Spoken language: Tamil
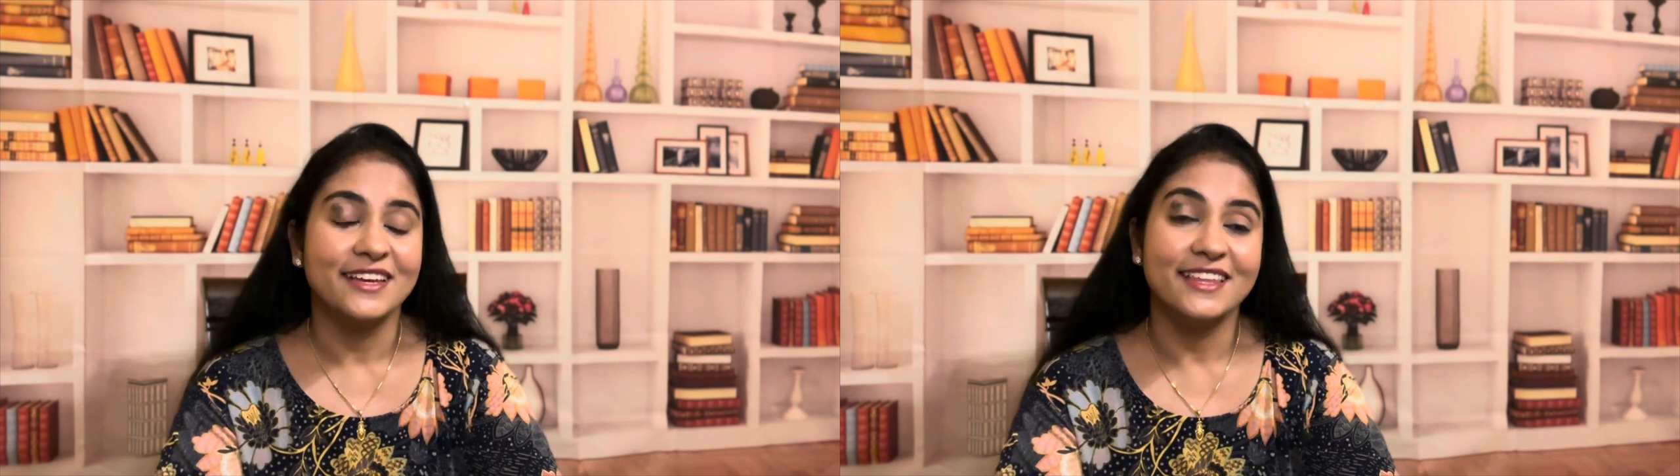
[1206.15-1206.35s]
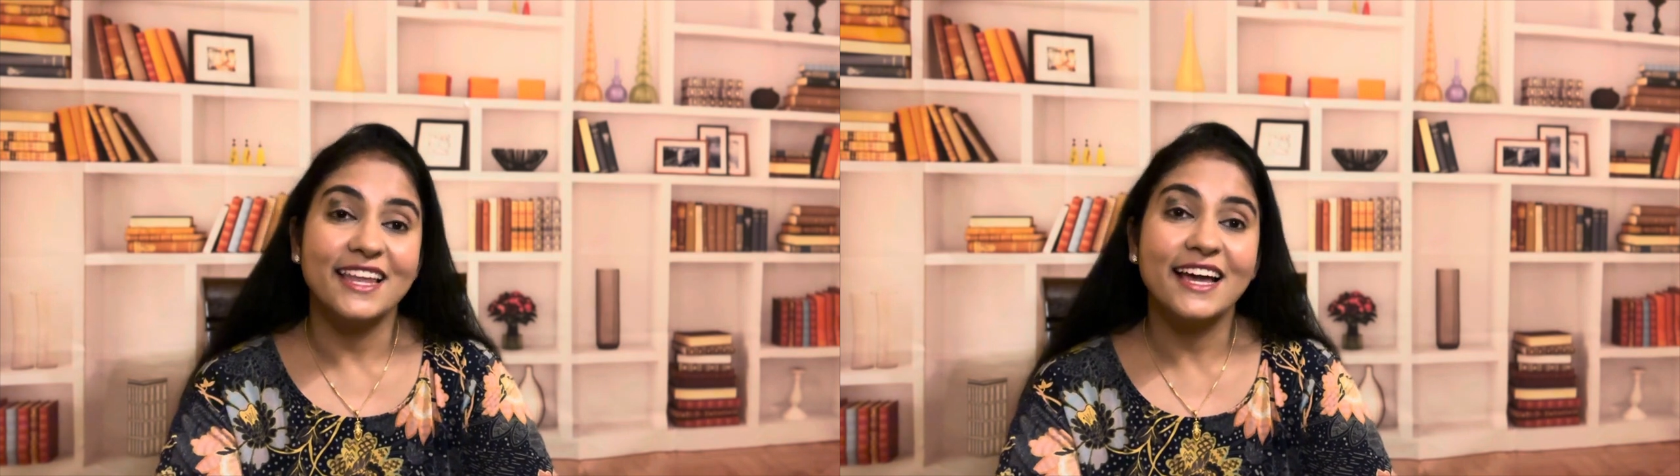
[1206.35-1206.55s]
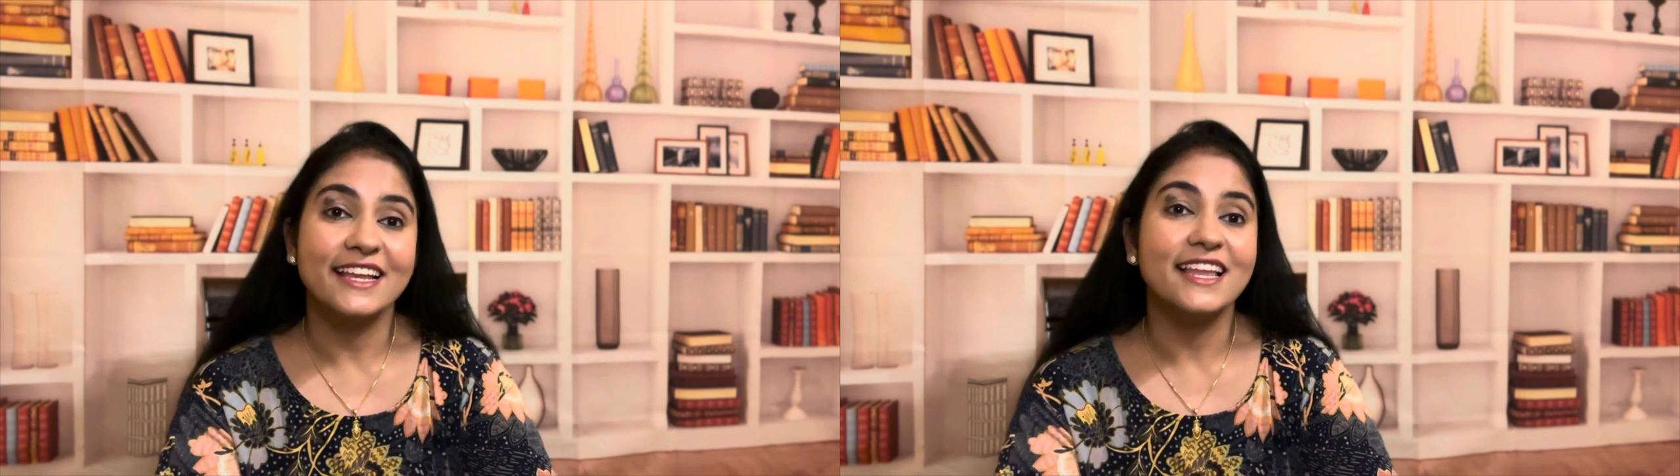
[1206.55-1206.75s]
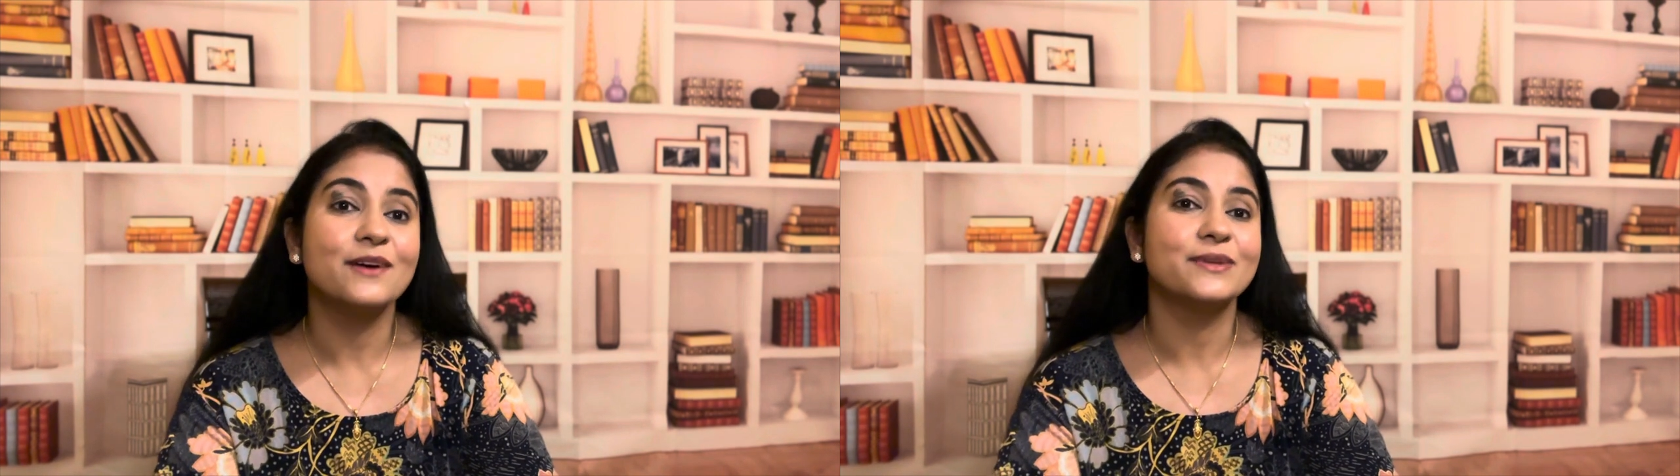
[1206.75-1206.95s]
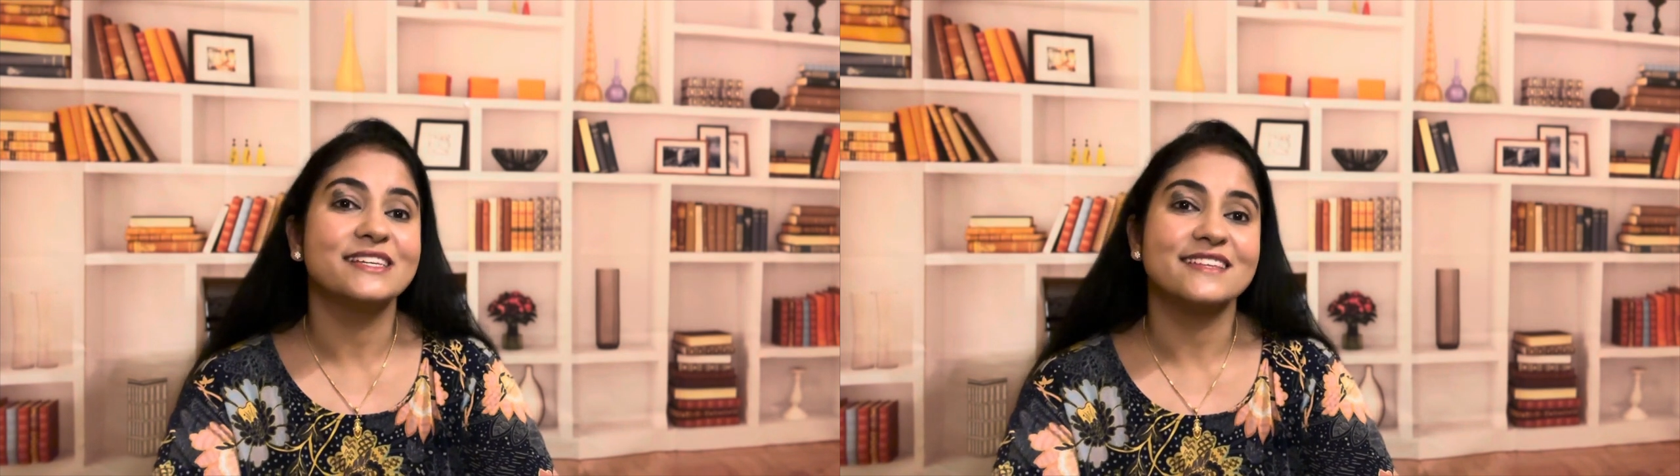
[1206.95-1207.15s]
இதெல்லாம்
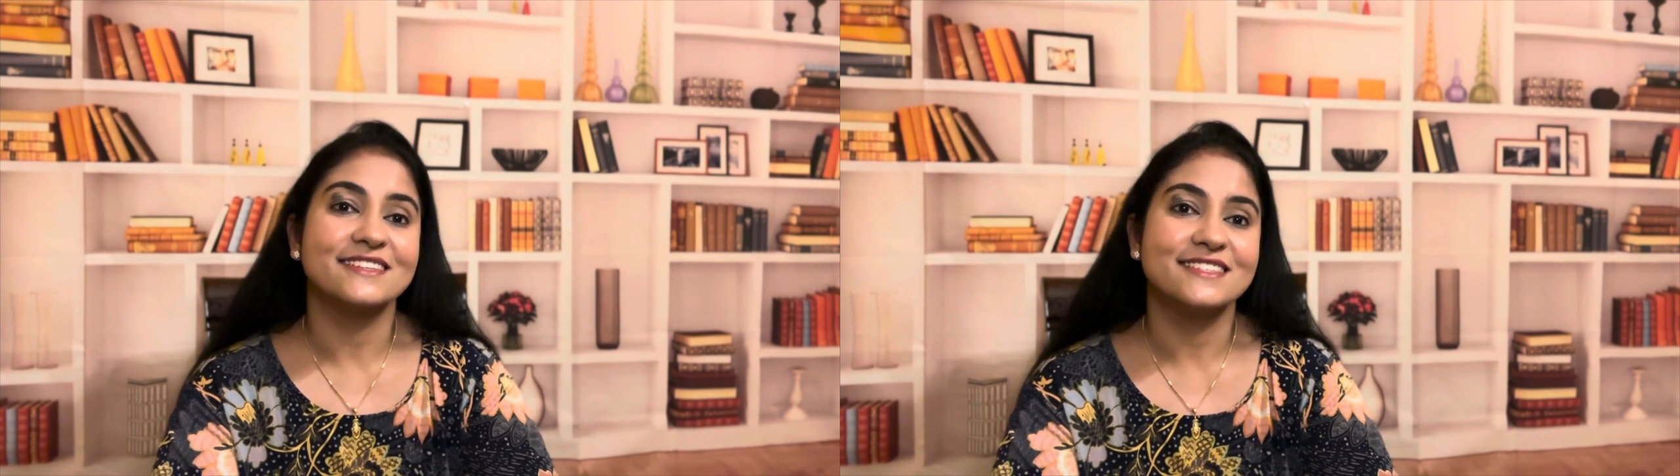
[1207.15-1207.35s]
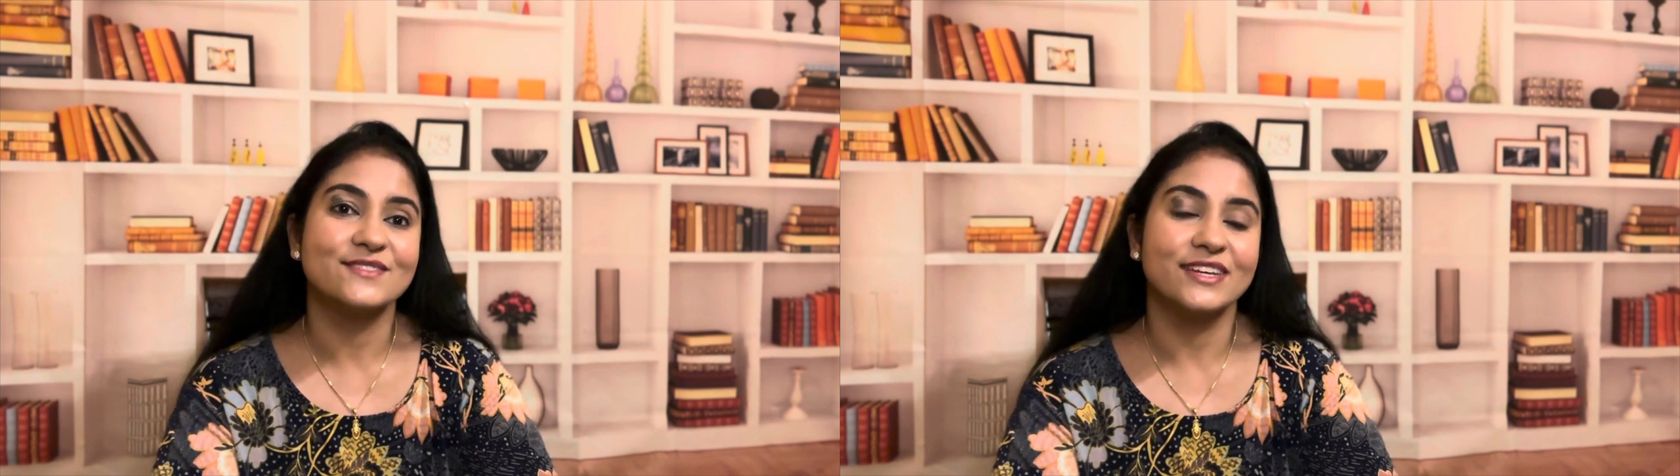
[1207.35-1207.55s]
இல்லாமலே சக்ஸஸ்